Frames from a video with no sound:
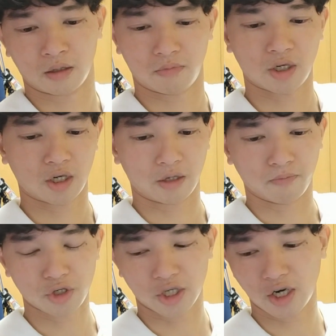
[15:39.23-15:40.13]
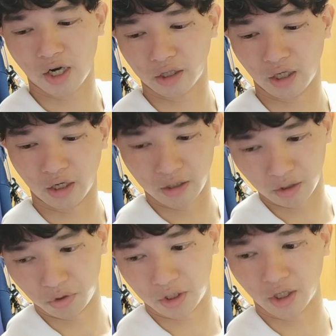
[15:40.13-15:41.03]
まあ、もし何かあって
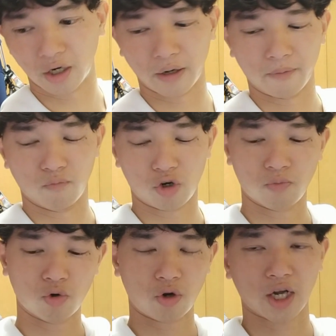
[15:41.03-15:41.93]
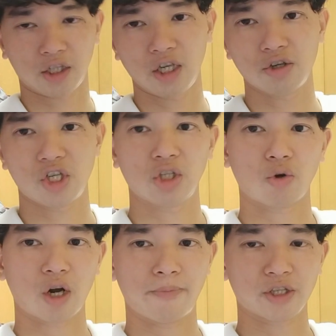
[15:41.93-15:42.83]
ゲットできたら、僕も
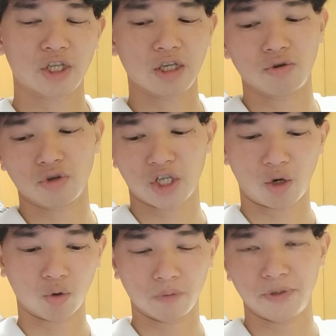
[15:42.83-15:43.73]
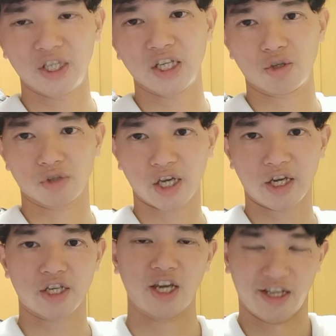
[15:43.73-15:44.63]
カッティングシートかマスキングをして、この BH を再
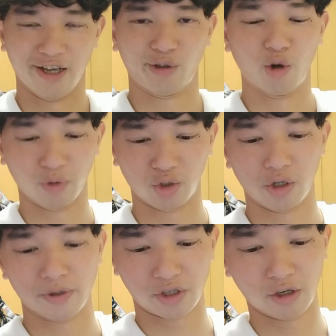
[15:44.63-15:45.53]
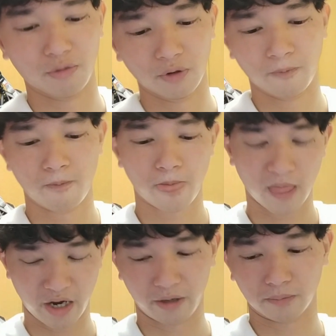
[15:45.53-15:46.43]
現したいなと思っておりますけれど
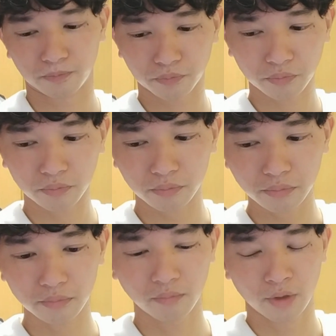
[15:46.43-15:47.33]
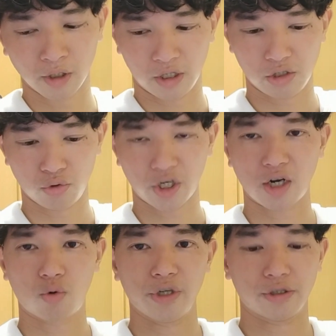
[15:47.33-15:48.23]
も、はい。非常に
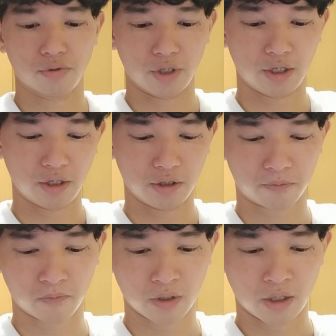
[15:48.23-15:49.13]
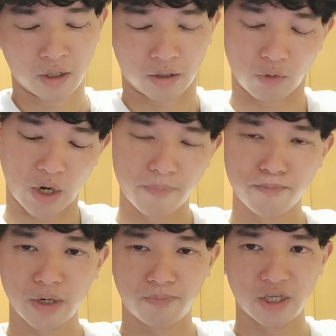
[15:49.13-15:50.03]
かっこいいですよね。でも、あ
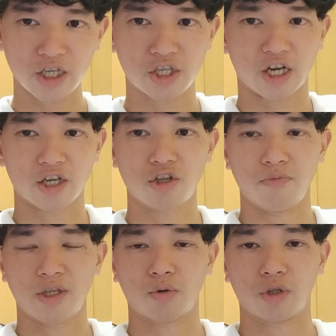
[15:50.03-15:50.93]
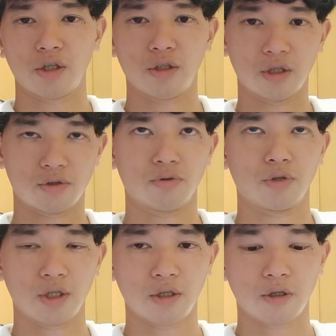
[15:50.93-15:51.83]
んまり BH って走ってるの見たことないんですよ
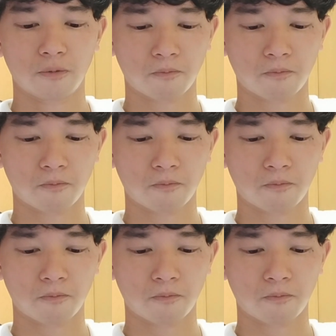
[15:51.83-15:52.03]
ね。